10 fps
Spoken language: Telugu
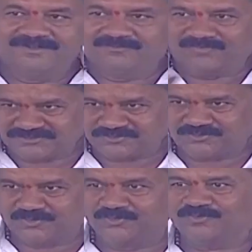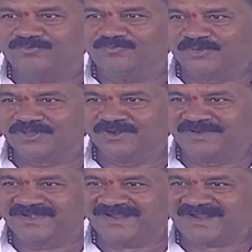ఫస్ట్
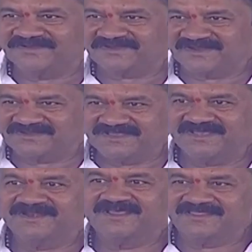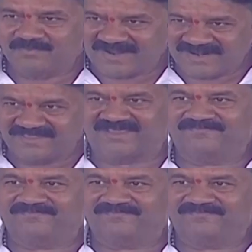మొదలుపెట్టి కన్స్ట్రక్షన్ జరిగింది మనదే